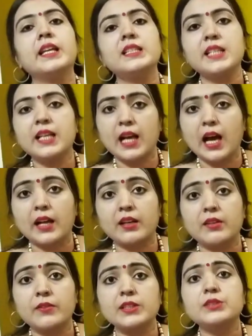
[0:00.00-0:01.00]
किसी
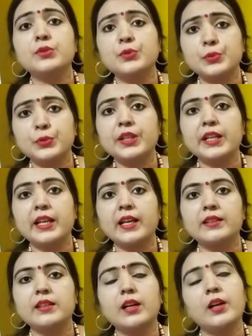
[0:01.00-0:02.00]
कारणवश छूट गया
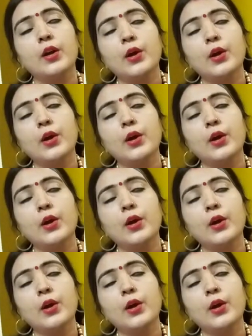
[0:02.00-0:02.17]
था